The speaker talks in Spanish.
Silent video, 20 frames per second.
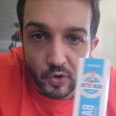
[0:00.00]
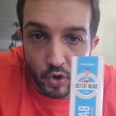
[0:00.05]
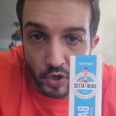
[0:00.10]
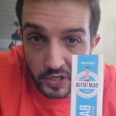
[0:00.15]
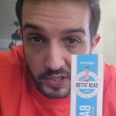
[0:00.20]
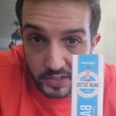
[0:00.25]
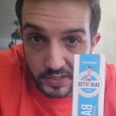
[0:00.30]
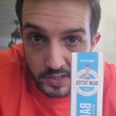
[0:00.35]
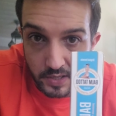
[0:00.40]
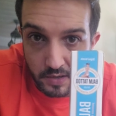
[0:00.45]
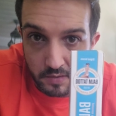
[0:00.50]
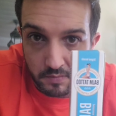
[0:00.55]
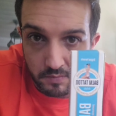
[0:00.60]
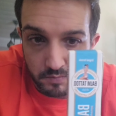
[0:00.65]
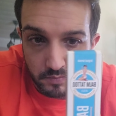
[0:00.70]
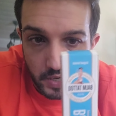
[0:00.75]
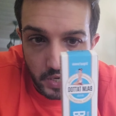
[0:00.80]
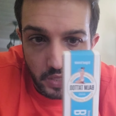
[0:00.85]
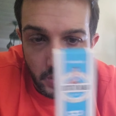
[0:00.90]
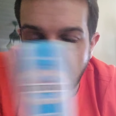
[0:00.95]
con esta,
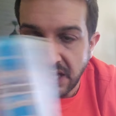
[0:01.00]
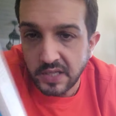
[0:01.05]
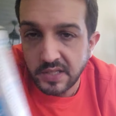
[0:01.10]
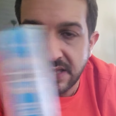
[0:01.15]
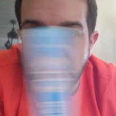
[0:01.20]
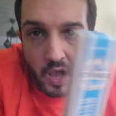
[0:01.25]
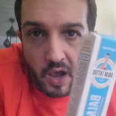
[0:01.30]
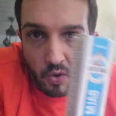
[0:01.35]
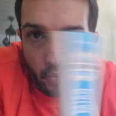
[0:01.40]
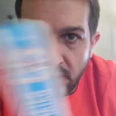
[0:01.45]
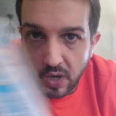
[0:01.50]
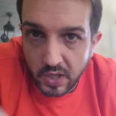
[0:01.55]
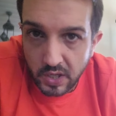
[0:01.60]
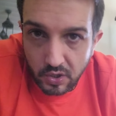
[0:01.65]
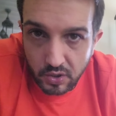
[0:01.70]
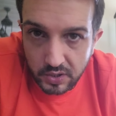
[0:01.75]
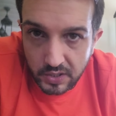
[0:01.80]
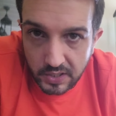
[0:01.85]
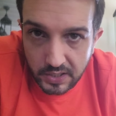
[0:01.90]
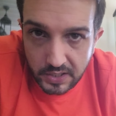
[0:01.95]
¿vale? Esta o
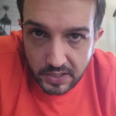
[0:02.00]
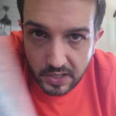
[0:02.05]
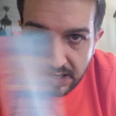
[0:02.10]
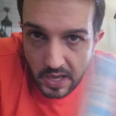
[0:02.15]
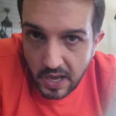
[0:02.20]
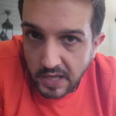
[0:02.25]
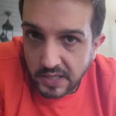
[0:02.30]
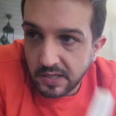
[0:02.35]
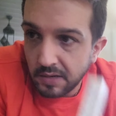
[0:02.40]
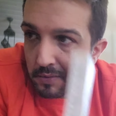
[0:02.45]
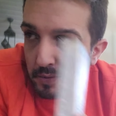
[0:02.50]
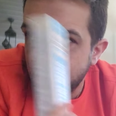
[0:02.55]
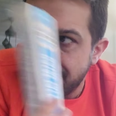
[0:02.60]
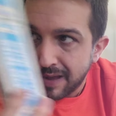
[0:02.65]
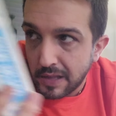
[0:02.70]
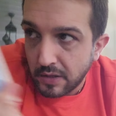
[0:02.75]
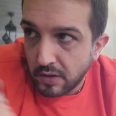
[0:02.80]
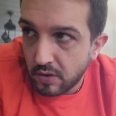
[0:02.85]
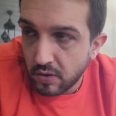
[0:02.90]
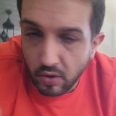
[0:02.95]
cualquier otra que tengáis, el
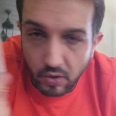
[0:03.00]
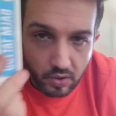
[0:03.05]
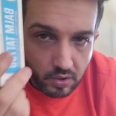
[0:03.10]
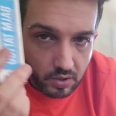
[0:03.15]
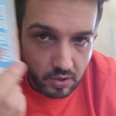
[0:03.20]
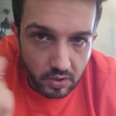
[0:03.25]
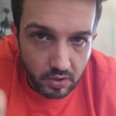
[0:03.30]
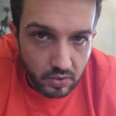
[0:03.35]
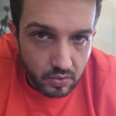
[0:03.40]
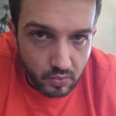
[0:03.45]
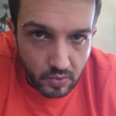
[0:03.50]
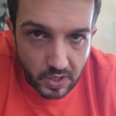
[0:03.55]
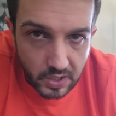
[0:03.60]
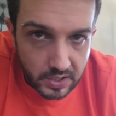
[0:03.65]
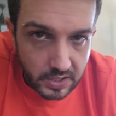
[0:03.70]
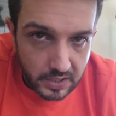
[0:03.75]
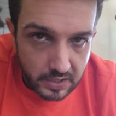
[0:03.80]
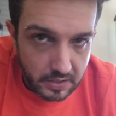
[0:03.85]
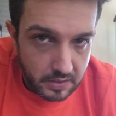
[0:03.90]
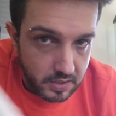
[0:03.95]
Bepantol o
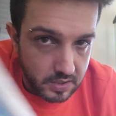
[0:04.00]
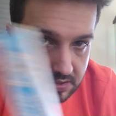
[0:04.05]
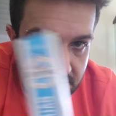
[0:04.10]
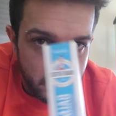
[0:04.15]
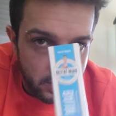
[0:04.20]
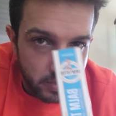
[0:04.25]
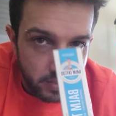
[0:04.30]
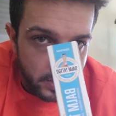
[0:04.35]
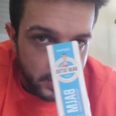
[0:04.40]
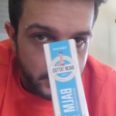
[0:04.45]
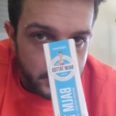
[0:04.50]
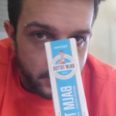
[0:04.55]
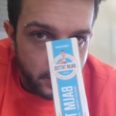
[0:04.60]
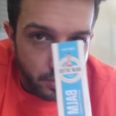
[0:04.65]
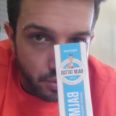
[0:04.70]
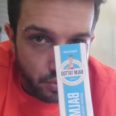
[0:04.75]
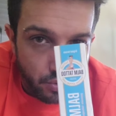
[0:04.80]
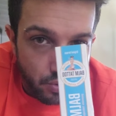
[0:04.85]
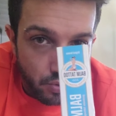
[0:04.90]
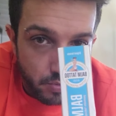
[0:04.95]
cualquier de,
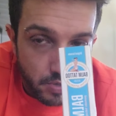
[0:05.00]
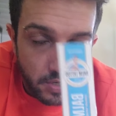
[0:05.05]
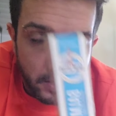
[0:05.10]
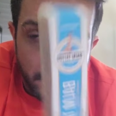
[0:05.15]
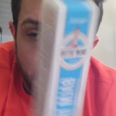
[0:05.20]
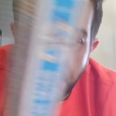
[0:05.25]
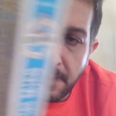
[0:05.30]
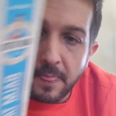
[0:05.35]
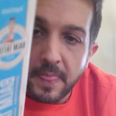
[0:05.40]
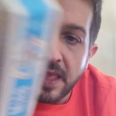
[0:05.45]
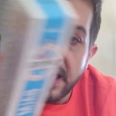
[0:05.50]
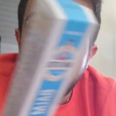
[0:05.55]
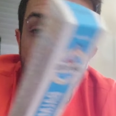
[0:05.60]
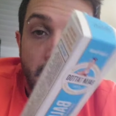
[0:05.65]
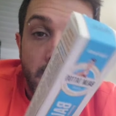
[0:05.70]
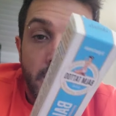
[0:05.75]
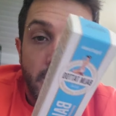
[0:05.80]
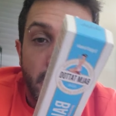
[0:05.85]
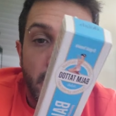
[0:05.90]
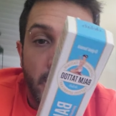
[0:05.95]
este rollo, ¿vale?
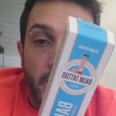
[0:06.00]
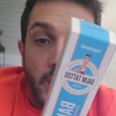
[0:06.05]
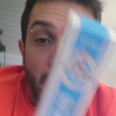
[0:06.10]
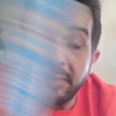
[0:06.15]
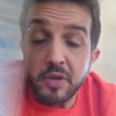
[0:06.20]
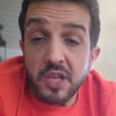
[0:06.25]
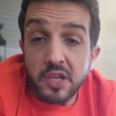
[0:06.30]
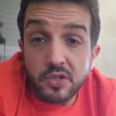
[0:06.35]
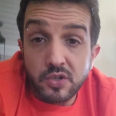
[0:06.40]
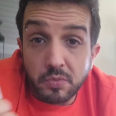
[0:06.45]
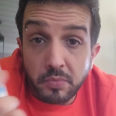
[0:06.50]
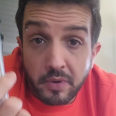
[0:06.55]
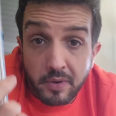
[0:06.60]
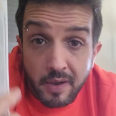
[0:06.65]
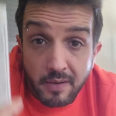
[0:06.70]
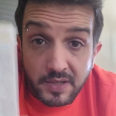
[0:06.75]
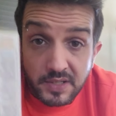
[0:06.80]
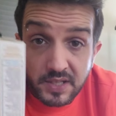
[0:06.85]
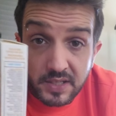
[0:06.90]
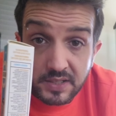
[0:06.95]
Eh, a mí esto me
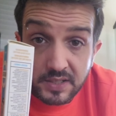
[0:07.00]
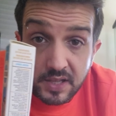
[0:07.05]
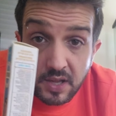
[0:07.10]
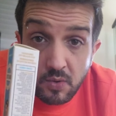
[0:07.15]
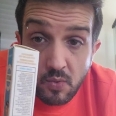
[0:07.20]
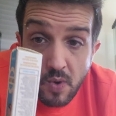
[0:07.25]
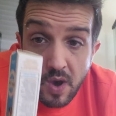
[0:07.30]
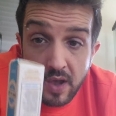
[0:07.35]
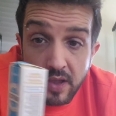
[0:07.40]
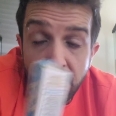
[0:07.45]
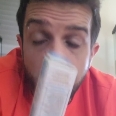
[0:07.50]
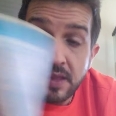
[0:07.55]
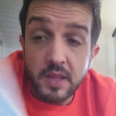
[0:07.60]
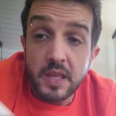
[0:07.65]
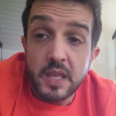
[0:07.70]
va bastante guay.